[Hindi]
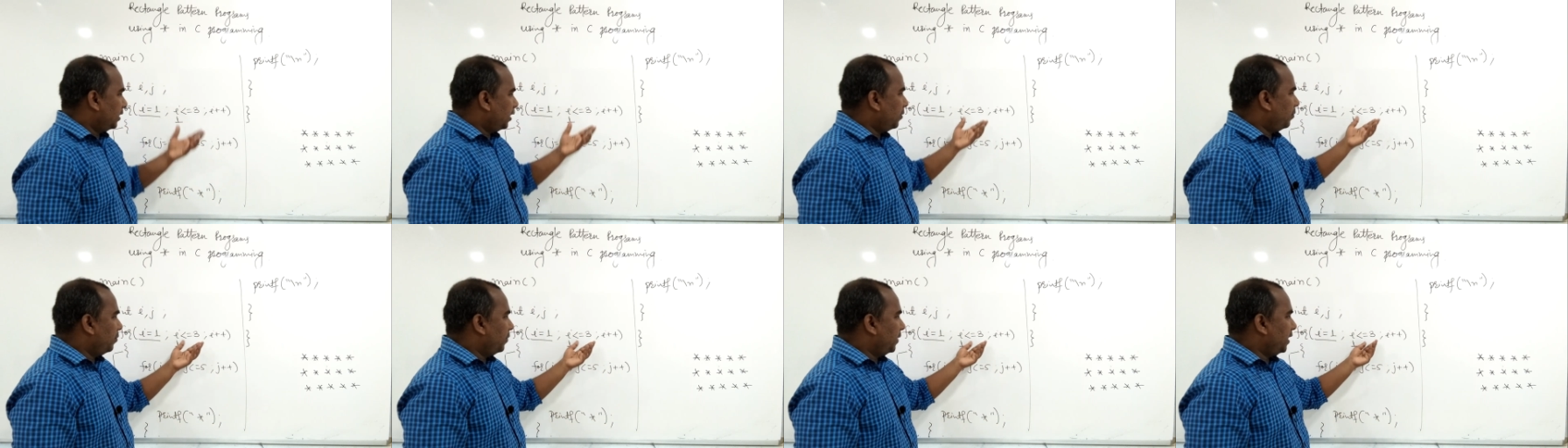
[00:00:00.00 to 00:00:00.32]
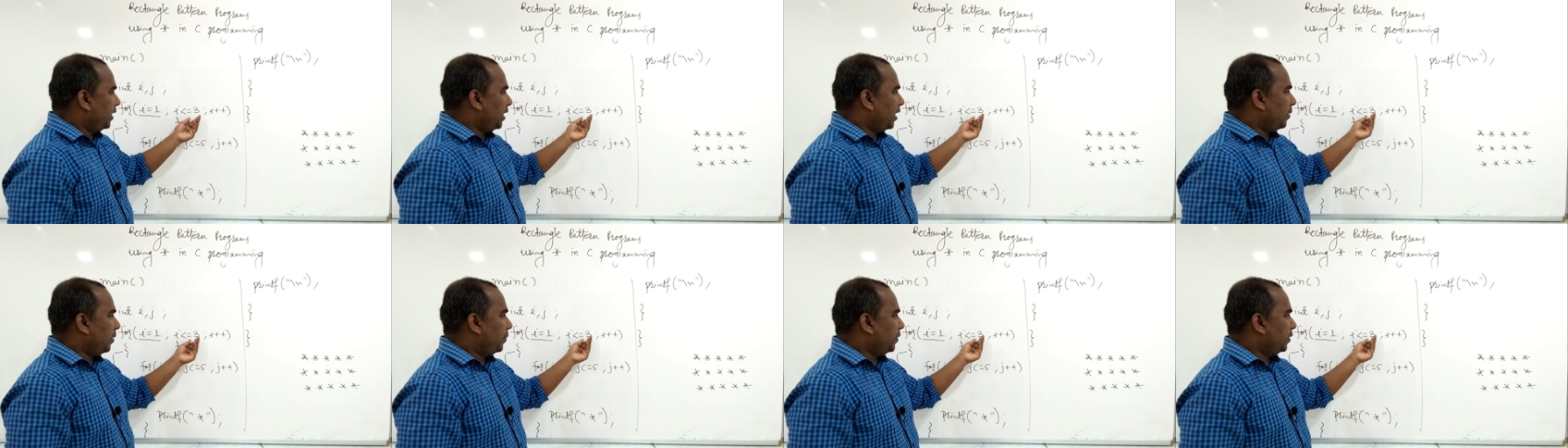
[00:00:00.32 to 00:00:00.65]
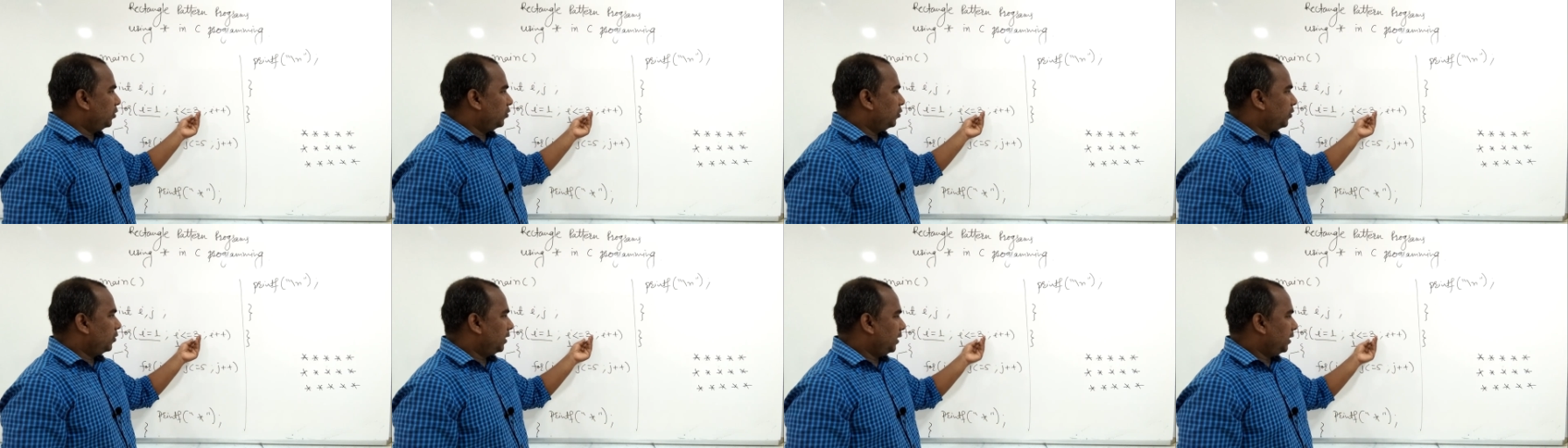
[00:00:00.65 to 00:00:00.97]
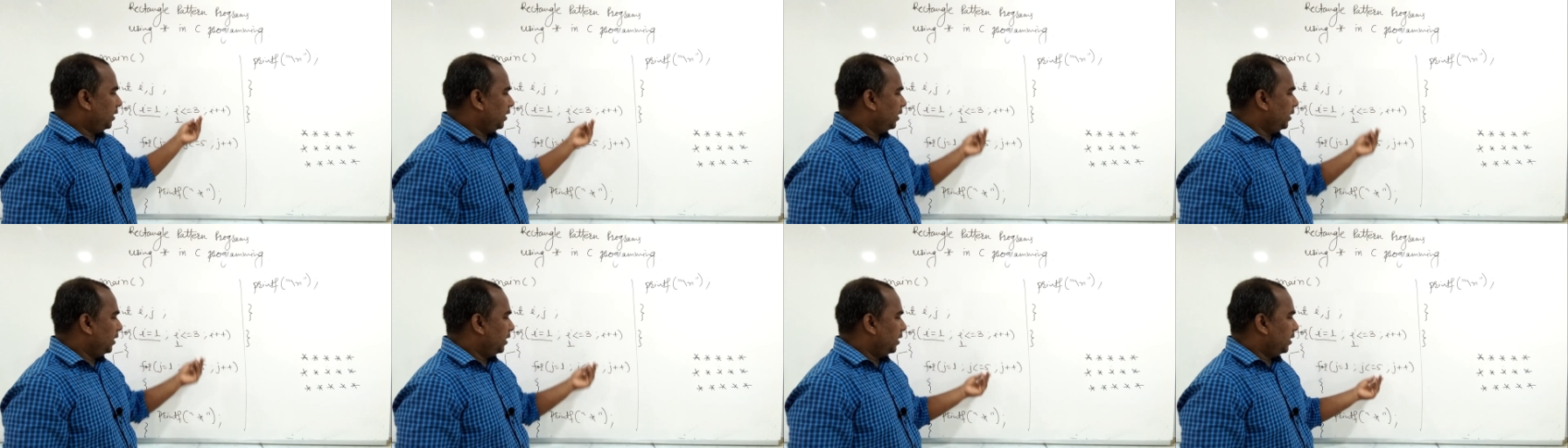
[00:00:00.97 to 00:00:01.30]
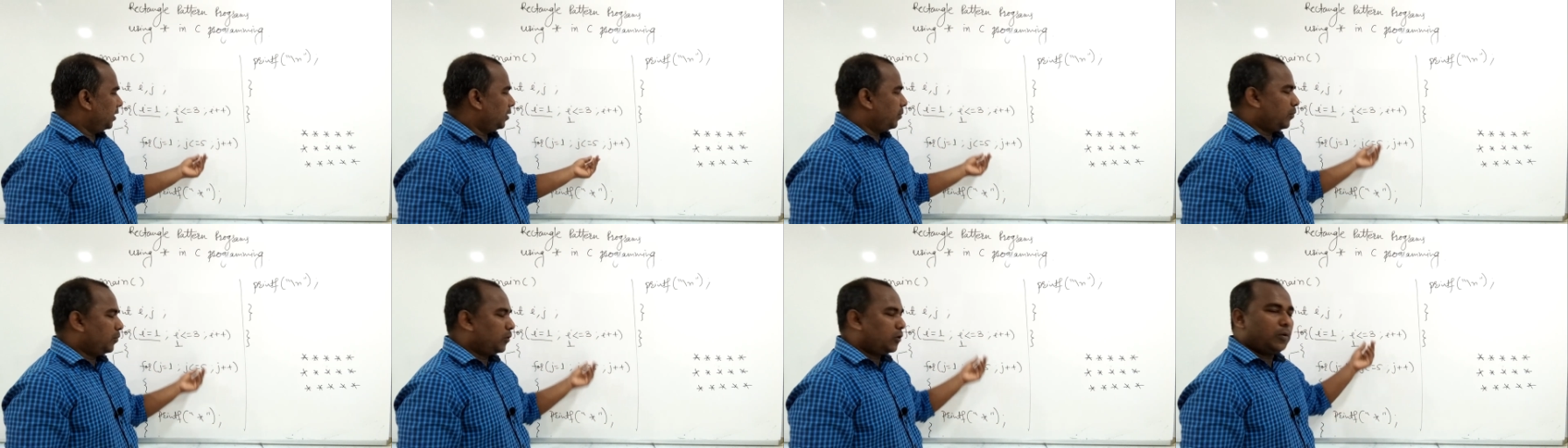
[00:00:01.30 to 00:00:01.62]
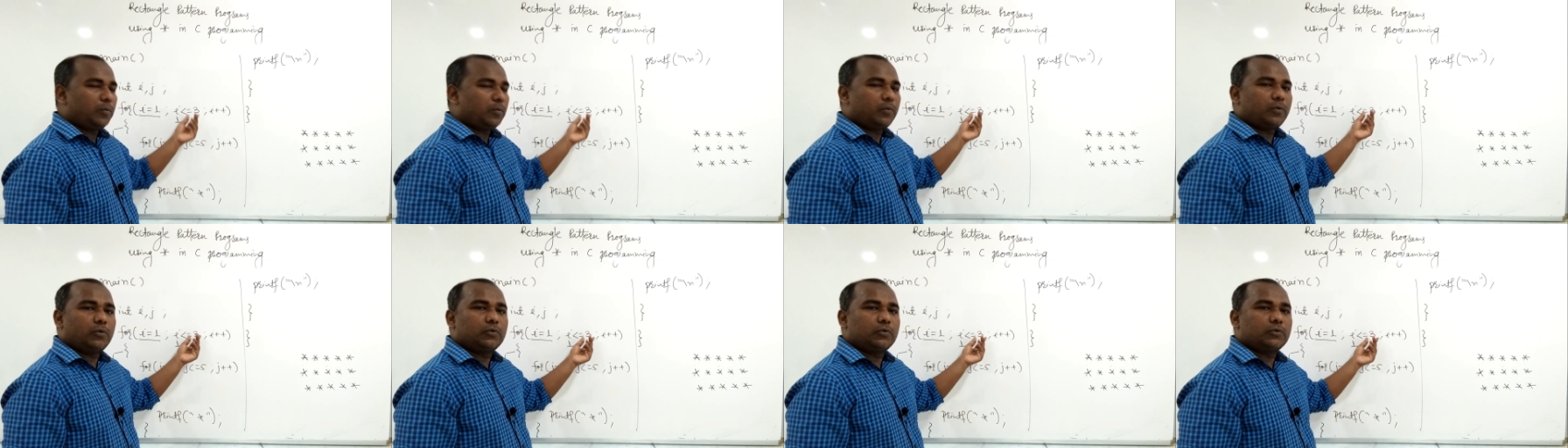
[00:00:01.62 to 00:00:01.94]
तब मैं यहाँ पे जो है नंबर
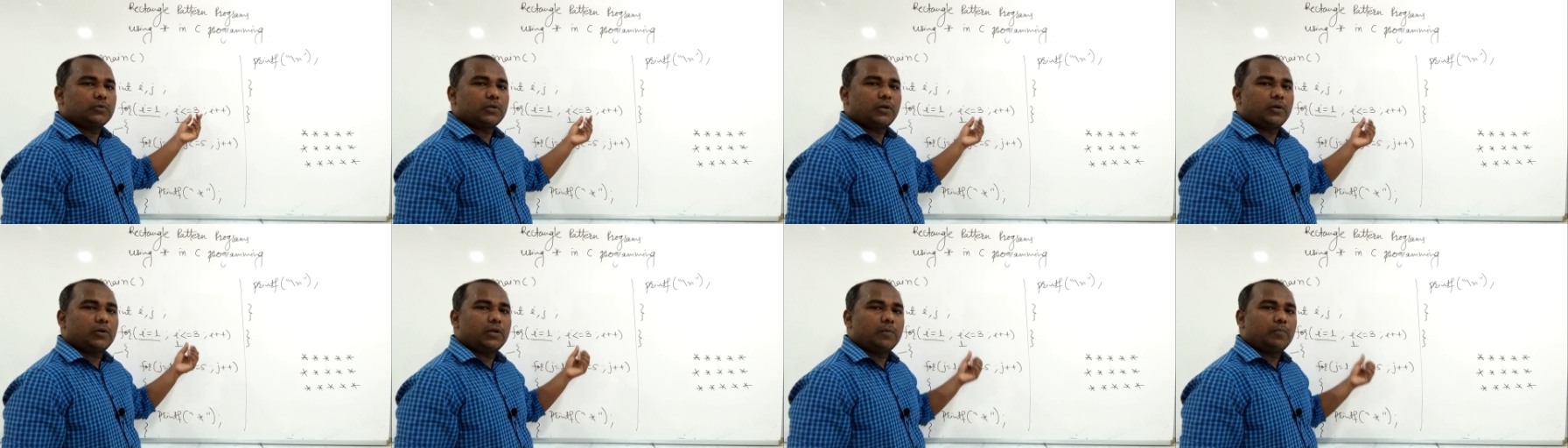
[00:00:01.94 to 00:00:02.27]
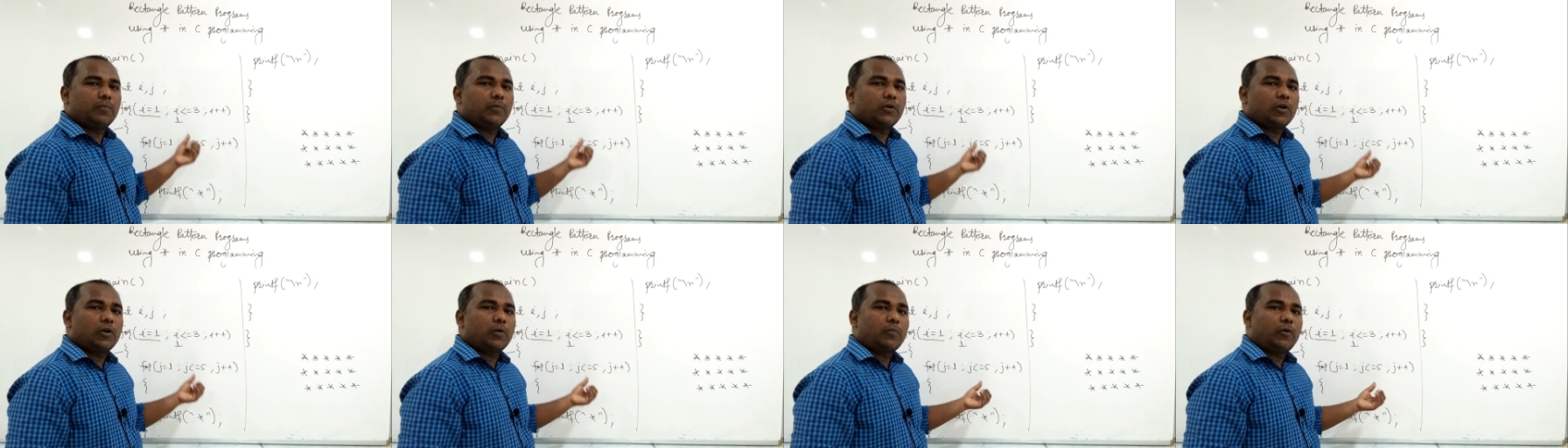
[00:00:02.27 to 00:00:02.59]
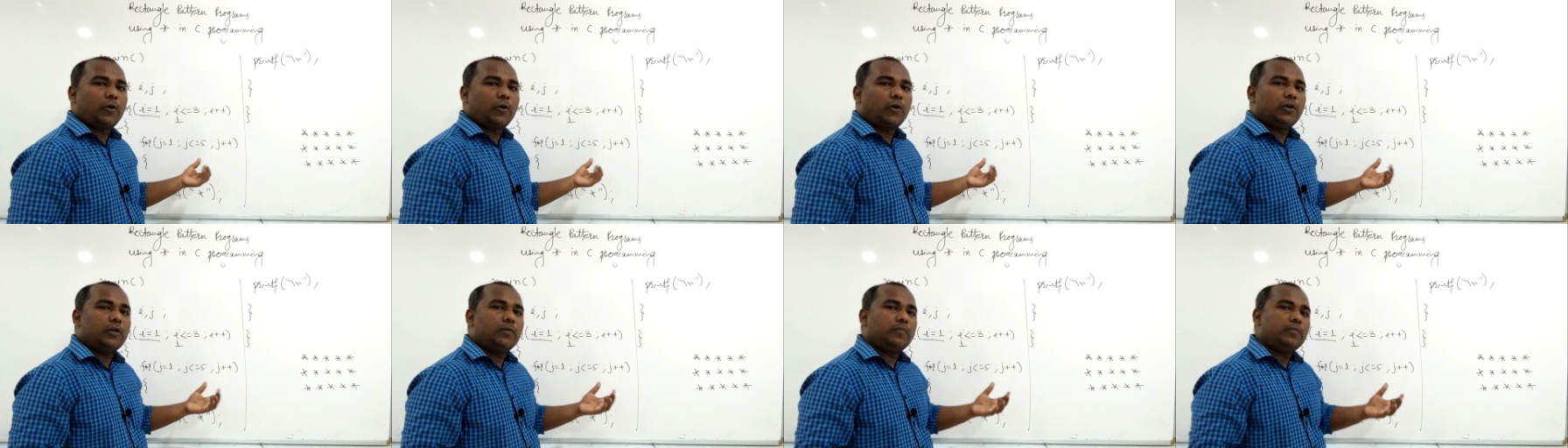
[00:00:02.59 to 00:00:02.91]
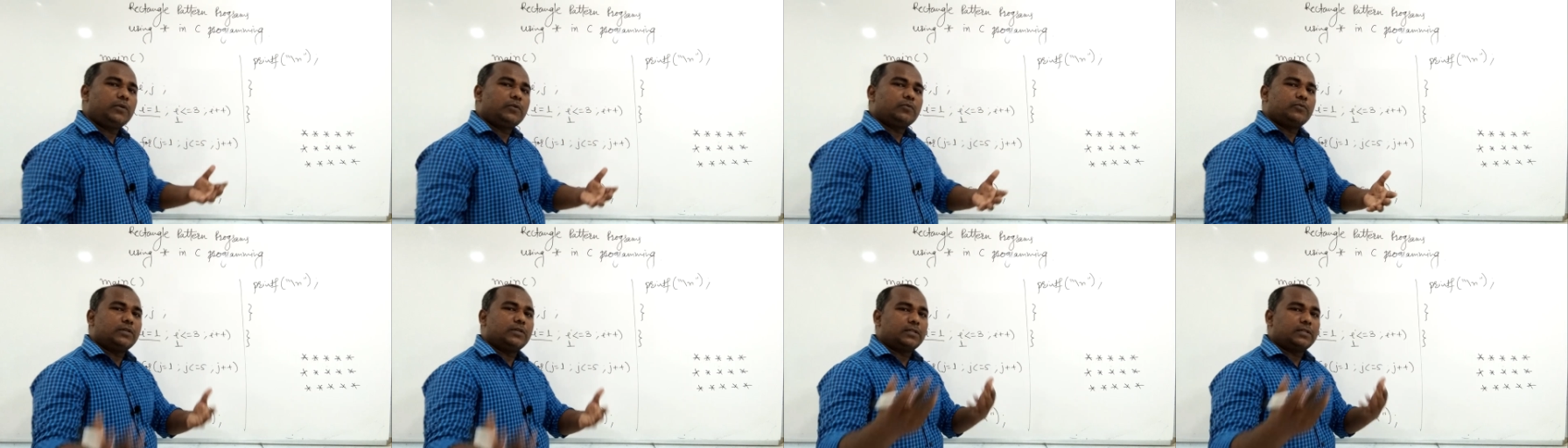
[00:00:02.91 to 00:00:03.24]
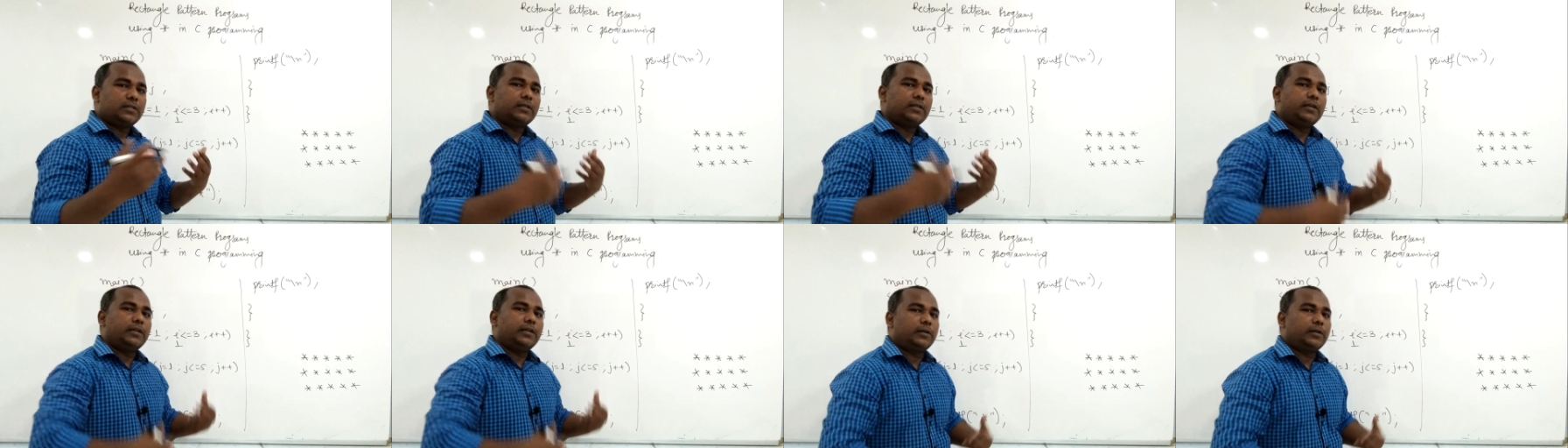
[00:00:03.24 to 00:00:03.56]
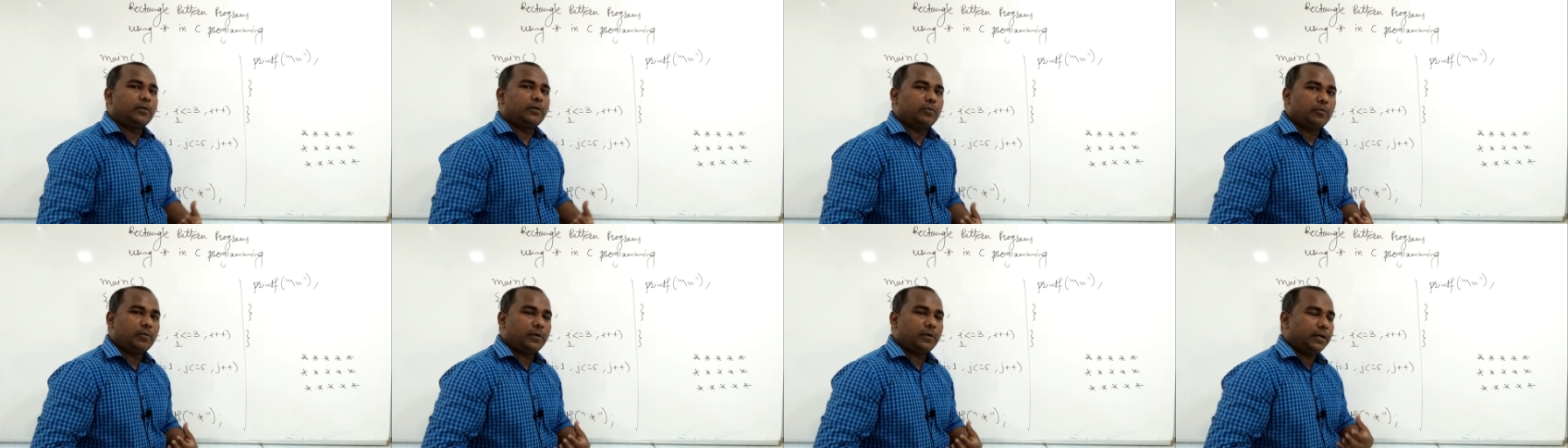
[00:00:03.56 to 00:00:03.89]
ऑफ रोज और नंबर ऑफ कॉलम यूजर से
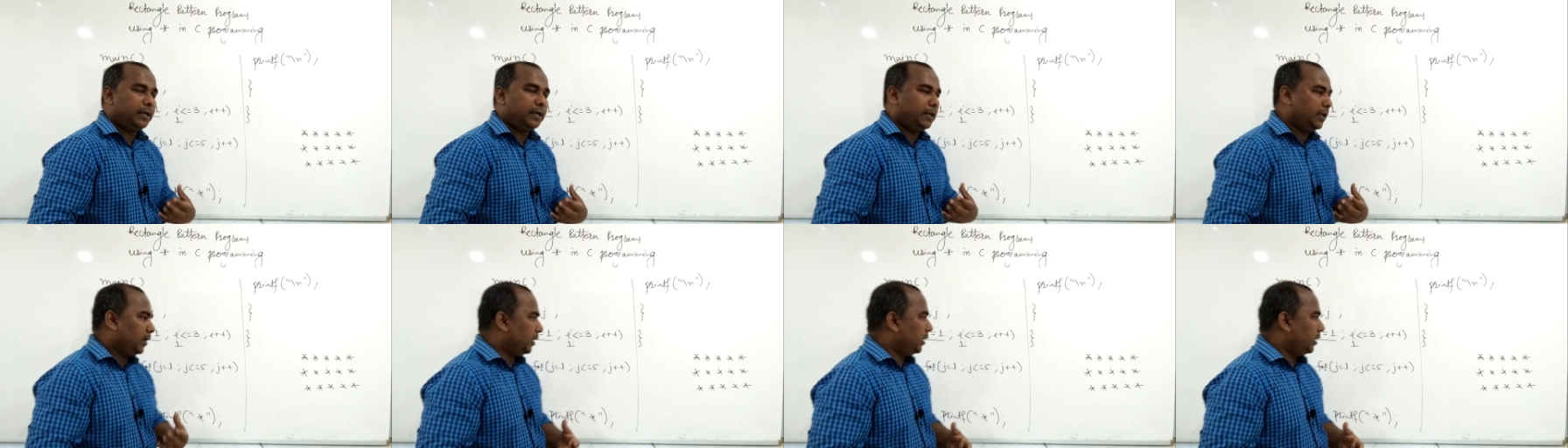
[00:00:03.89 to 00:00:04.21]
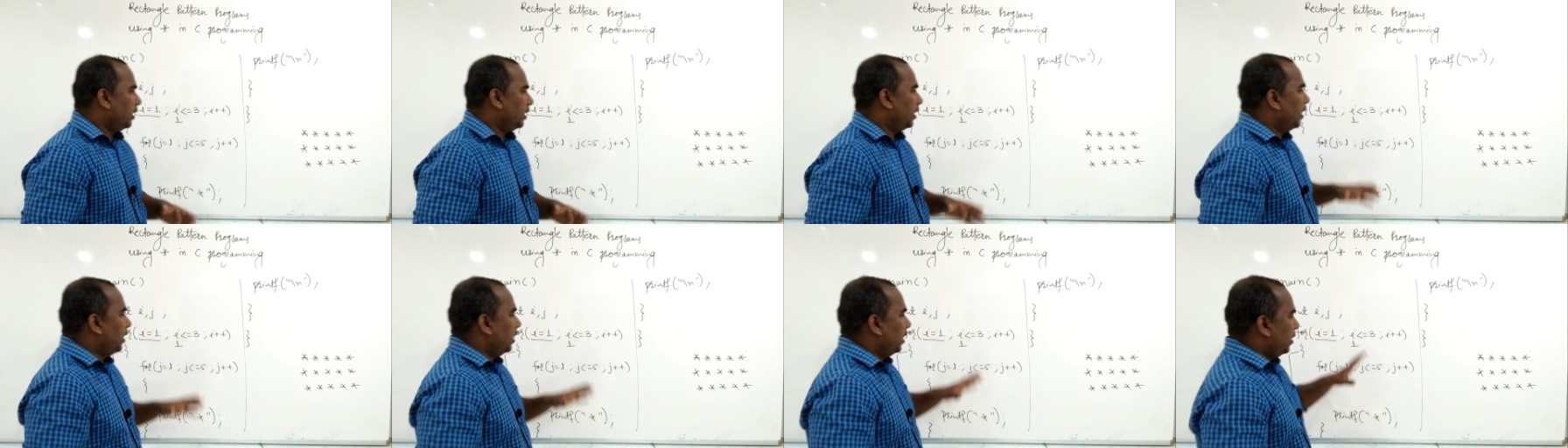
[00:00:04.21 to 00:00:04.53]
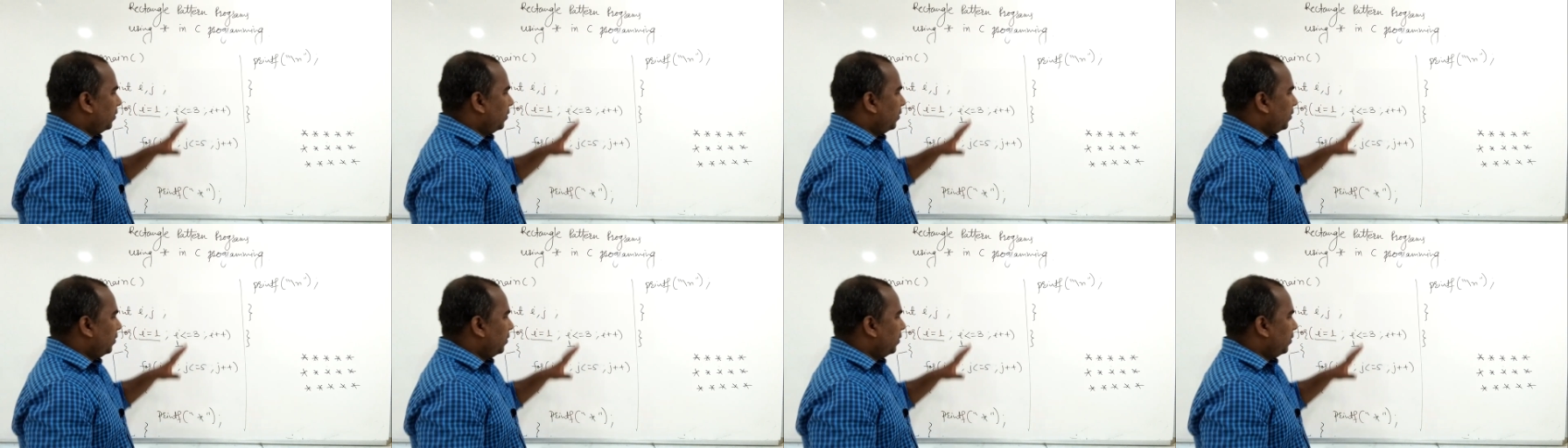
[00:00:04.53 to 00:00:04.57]
रीड करूँगा ठीक है